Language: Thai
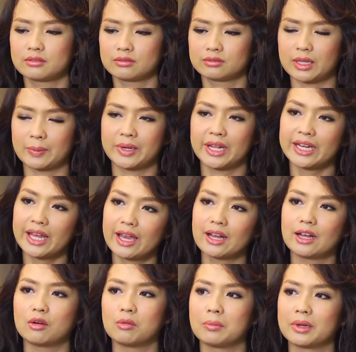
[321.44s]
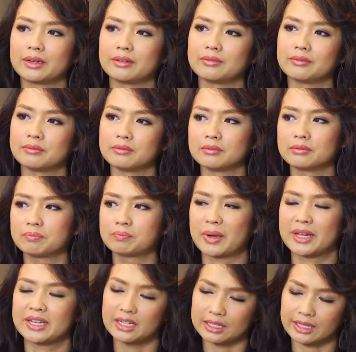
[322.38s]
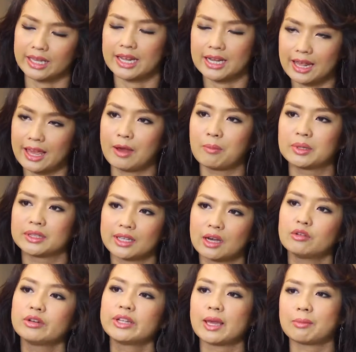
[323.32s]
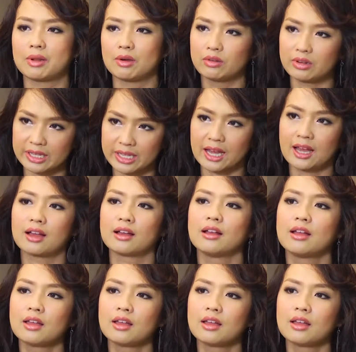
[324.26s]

ในประเทศไทยเรามันไปถึงไหนแล้วมันเท่าเทียมแล้วหรือยัง